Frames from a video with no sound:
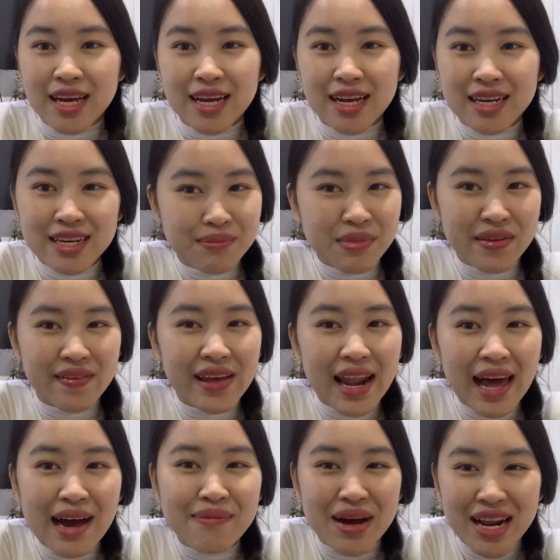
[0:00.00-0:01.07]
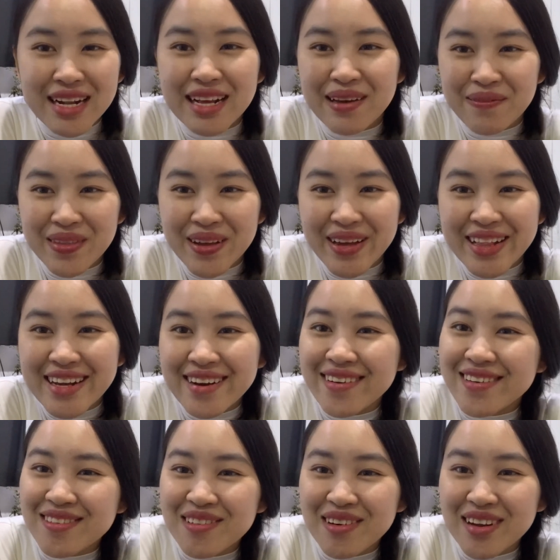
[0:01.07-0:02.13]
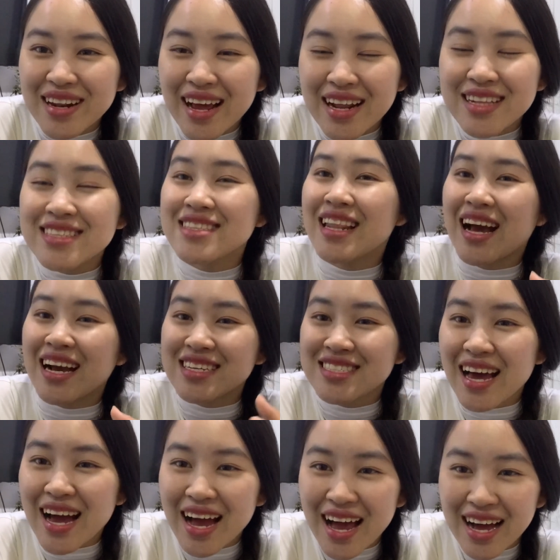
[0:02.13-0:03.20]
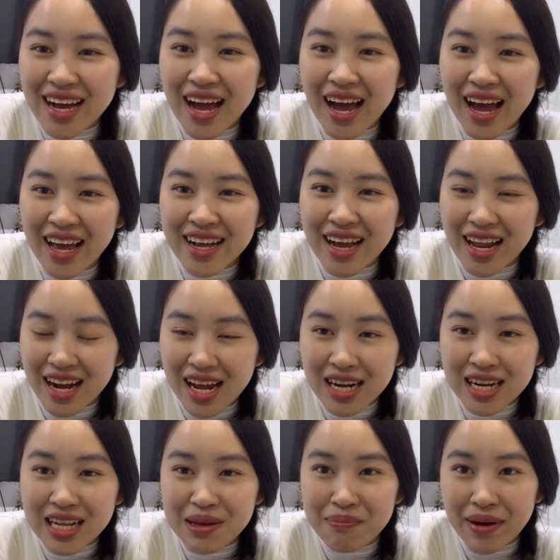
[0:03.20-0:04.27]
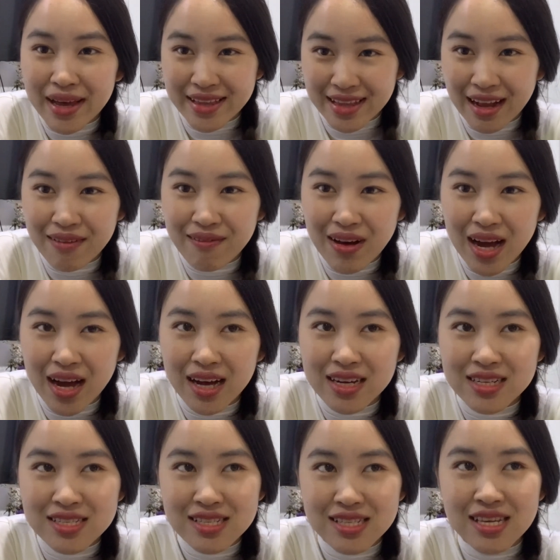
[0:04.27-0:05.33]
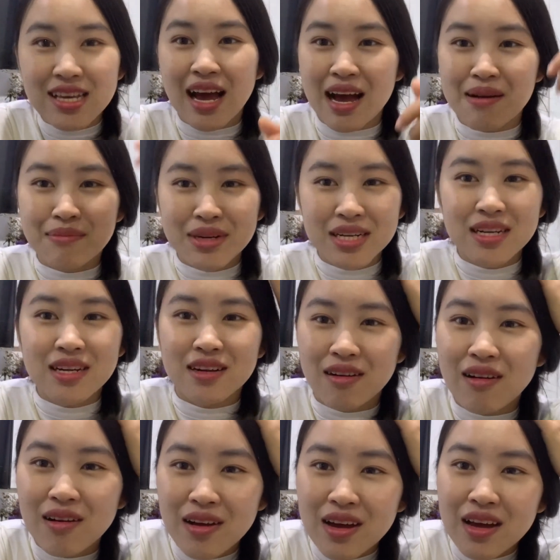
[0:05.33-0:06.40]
ก็เลยมีเวลามาอัดคลิปในหนึงเนาะทุกคนหลังจากห่างหายการอัดคลิป ไปตั้งว่าสี่ห้ามือแล้วเนาะ